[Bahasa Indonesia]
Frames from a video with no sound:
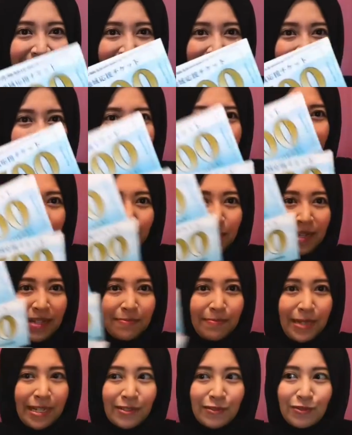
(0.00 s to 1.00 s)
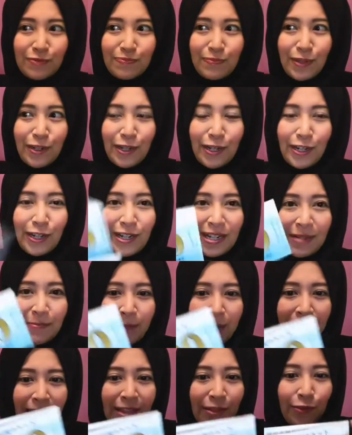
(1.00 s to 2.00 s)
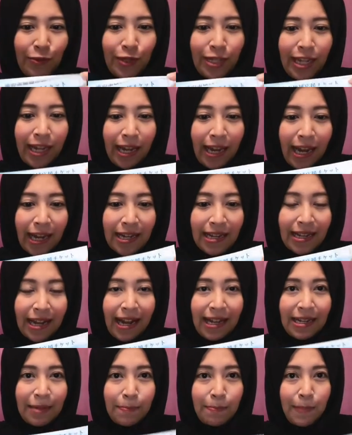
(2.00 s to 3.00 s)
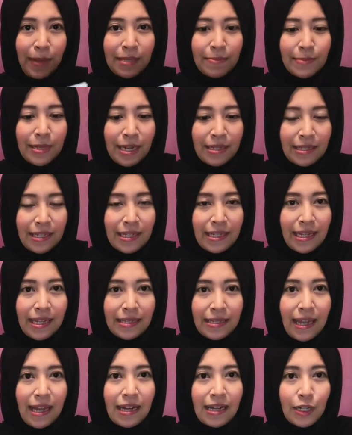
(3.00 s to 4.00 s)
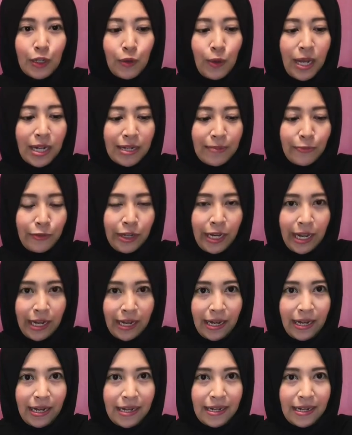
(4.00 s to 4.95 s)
Ada 4 lembar kupon 500 yen kali 4 berarti sekitar 2000 yen.